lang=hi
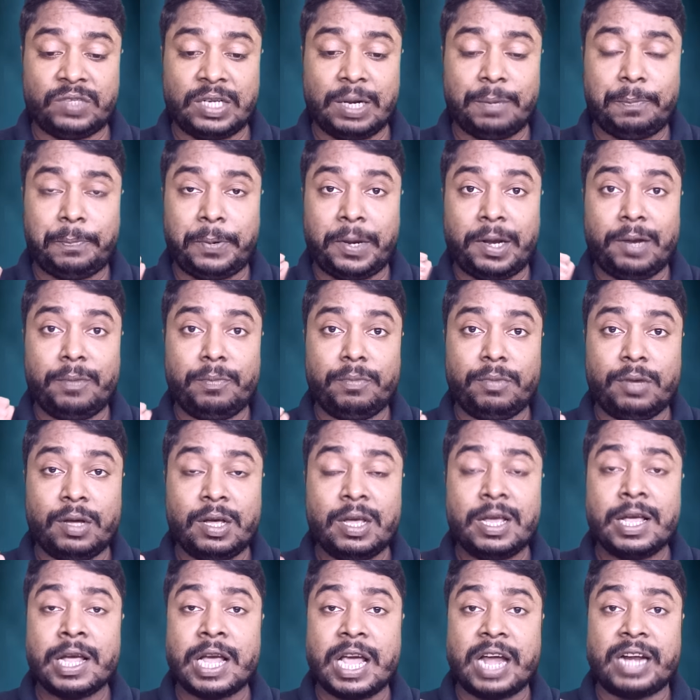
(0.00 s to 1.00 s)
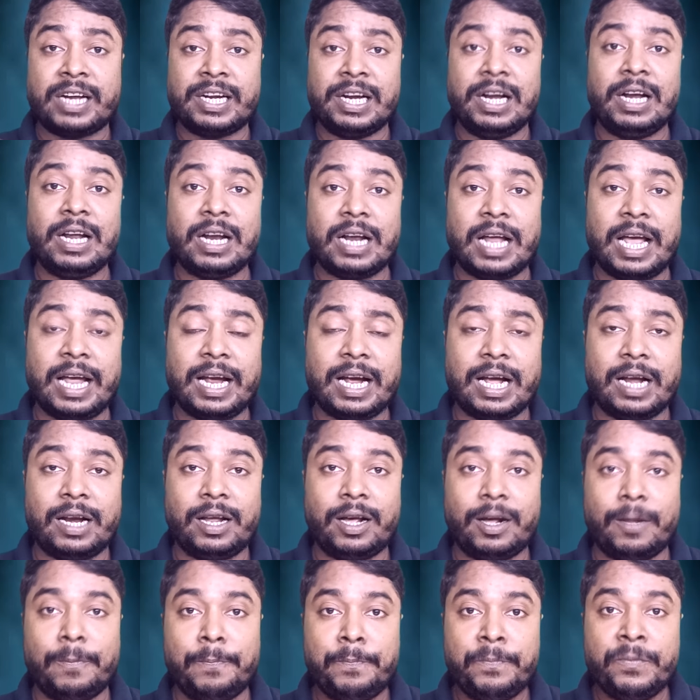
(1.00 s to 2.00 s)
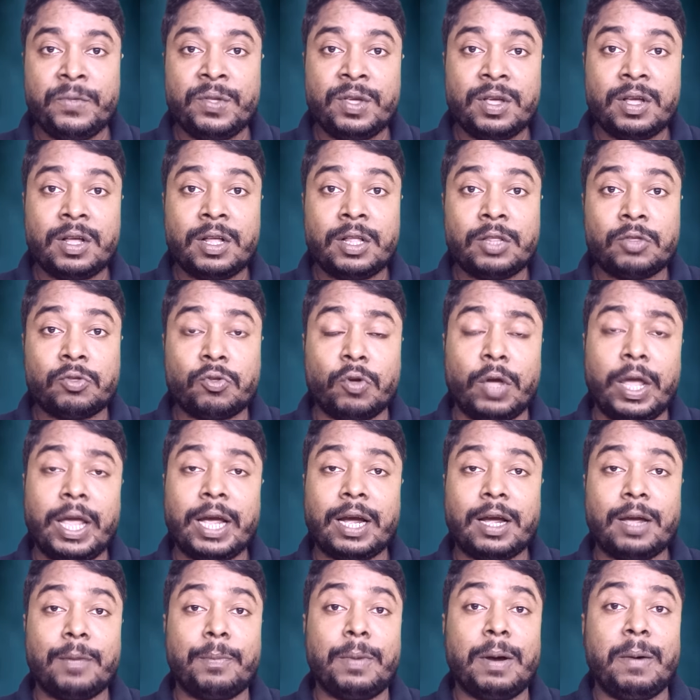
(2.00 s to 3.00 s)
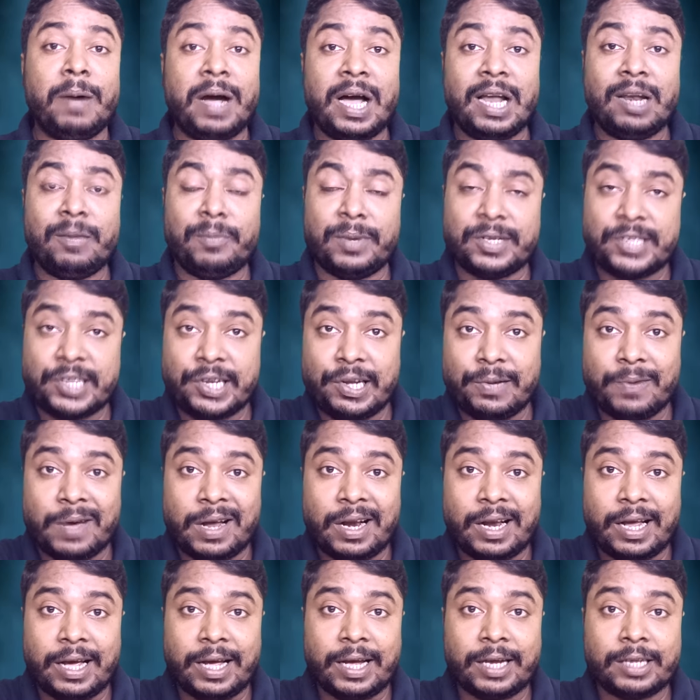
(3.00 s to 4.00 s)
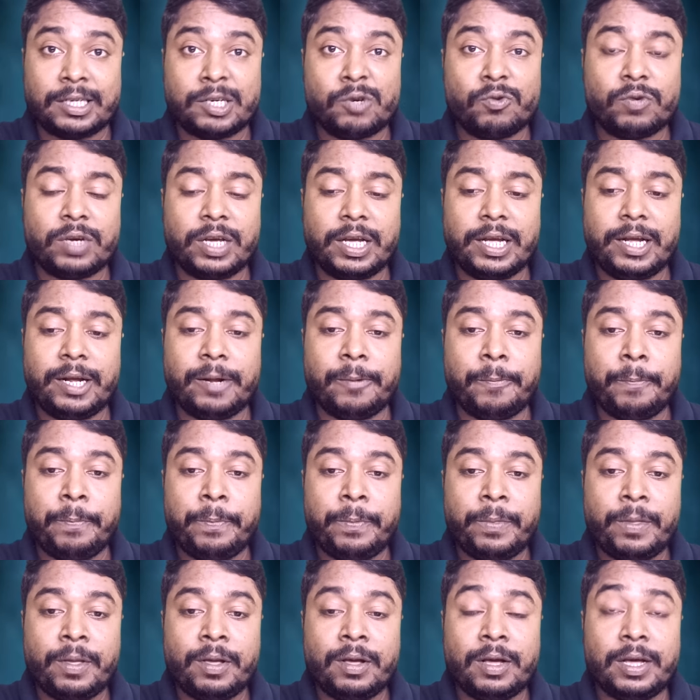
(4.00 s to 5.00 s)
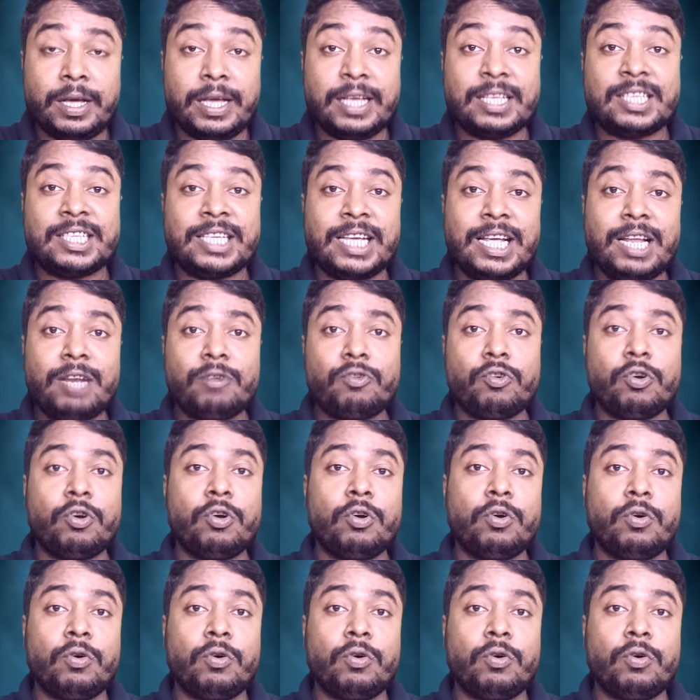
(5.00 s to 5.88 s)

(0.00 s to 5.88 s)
जब फिल्म का ट्रेलर आएगा ना तो एक बवाल मचने वाला है क्योंकि इस सीन को